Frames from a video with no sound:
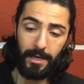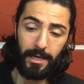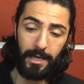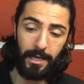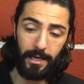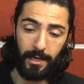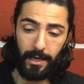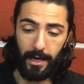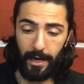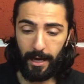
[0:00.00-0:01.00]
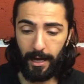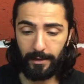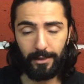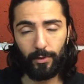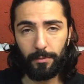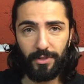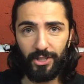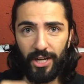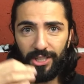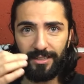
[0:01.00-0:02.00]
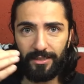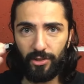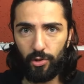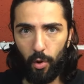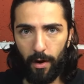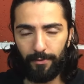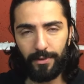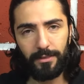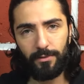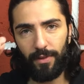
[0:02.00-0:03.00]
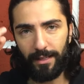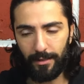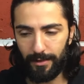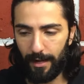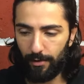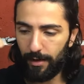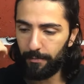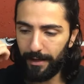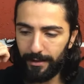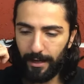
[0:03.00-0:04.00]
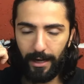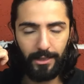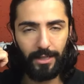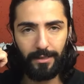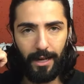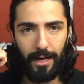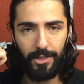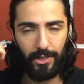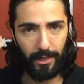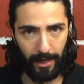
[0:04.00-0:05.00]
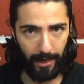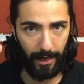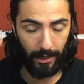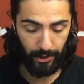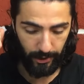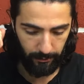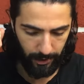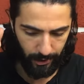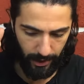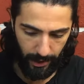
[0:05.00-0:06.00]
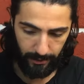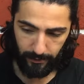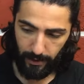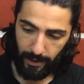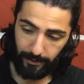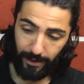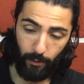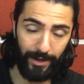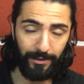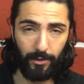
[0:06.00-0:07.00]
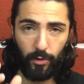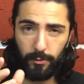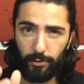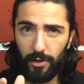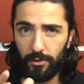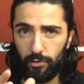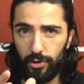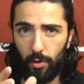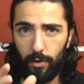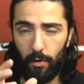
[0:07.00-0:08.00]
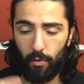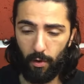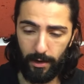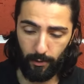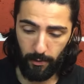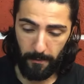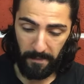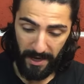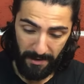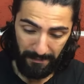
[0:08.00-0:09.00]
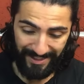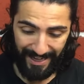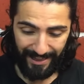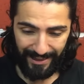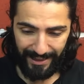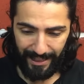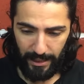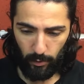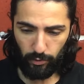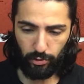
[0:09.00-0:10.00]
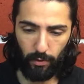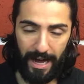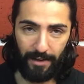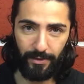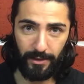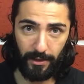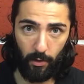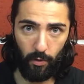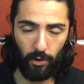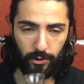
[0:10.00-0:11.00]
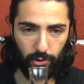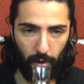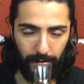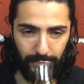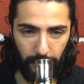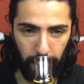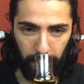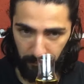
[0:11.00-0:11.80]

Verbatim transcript: e é, 50% de cachaças novas feitas lá no alambique da cachaça Caratinga, lá em Caratinga, Minas Gerais. Ela tem 42% de teor alcoólico, mas ela é tão suave, tão gostosa,